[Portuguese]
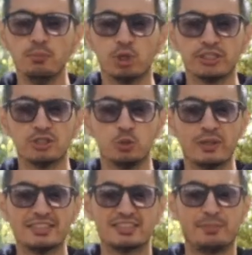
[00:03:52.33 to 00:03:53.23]
Portanto,
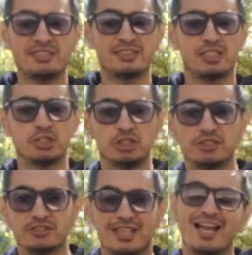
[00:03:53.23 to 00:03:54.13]
uma das
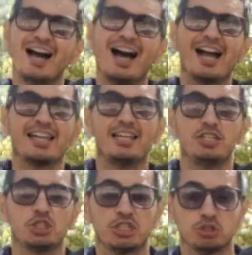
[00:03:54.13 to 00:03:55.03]
representantes
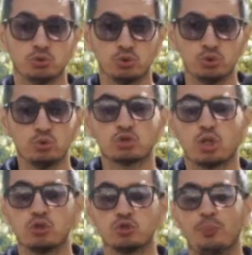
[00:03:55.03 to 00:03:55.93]
aqui de Caxias do Sul nos
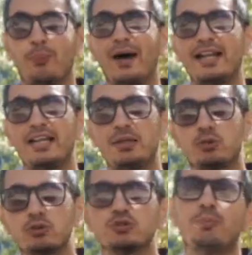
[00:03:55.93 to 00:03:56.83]
Jogos
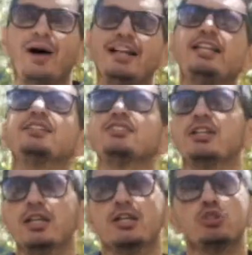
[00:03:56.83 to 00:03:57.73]
Paralímpicos
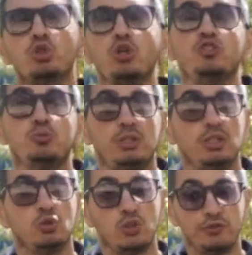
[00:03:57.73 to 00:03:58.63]
Paris
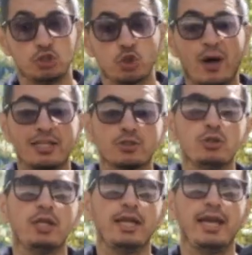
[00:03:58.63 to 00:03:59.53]

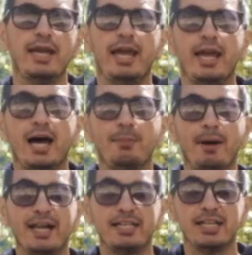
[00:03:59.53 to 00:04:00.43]
2024 é
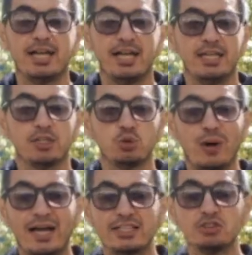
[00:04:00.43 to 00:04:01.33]
Maria
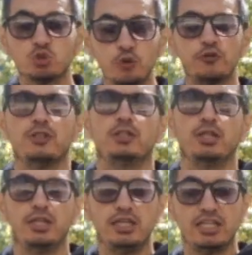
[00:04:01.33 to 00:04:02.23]
Eduarda Stuff,
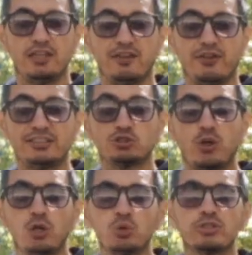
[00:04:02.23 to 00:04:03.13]
que vai fazer
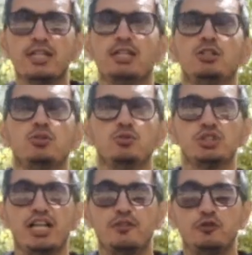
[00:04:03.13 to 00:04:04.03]
sua luta no
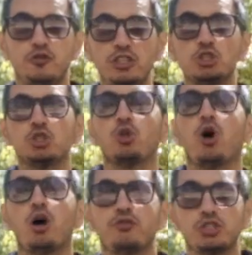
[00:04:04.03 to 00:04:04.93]
dia
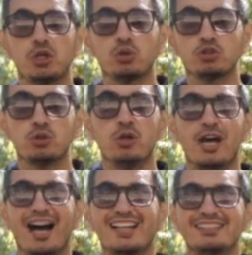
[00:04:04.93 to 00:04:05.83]
29 de agosto,
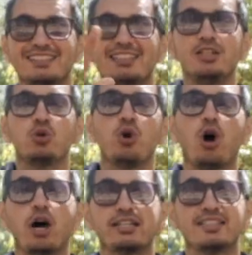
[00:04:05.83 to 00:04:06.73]
às 5
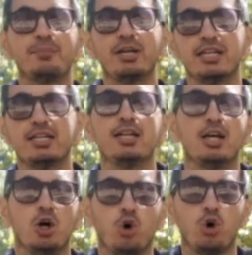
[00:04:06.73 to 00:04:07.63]
horas da manhã,
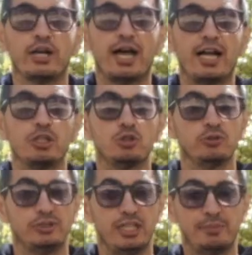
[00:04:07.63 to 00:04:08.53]

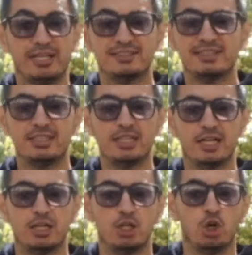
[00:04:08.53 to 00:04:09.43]
horário de
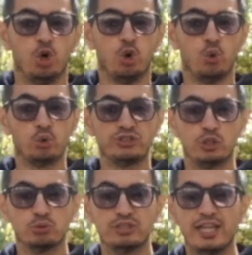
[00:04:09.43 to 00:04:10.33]
Brasília. O
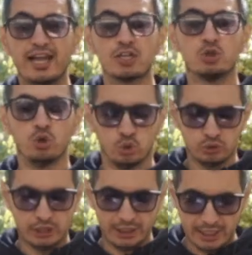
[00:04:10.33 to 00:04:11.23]
seu técnico,
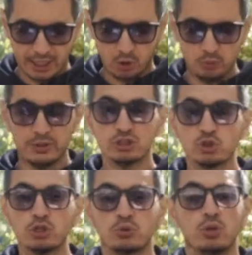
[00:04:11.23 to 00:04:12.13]
Daniel
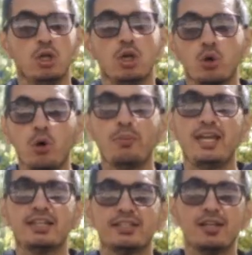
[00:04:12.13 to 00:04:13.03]
Brisotto,
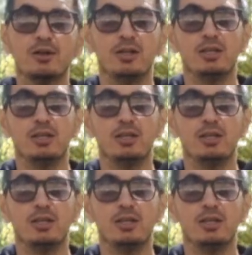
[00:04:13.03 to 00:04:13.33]
comenta